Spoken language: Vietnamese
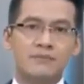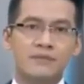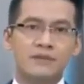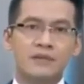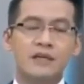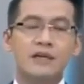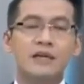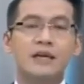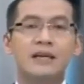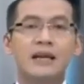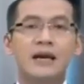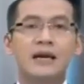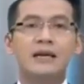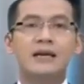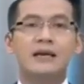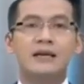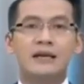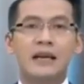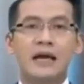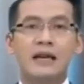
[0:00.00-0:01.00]
nhưng hiện nay
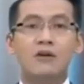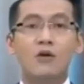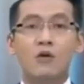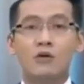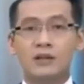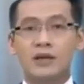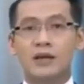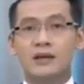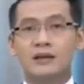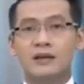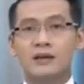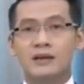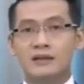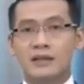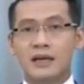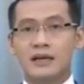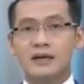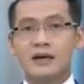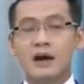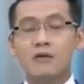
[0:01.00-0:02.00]
đã đổi tên
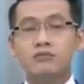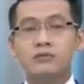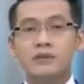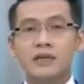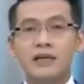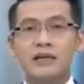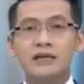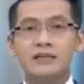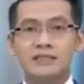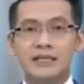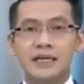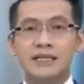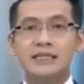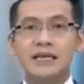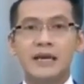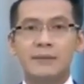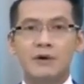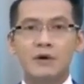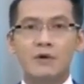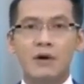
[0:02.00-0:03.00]
thành công ty trách
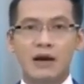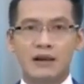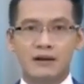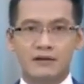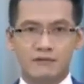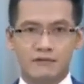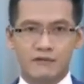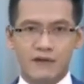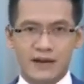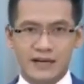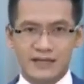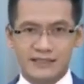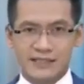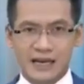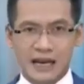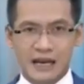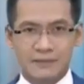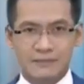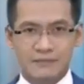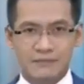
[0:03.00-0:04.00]
nhiệm hữu hạn
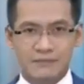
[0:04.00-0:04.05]
Vanessa.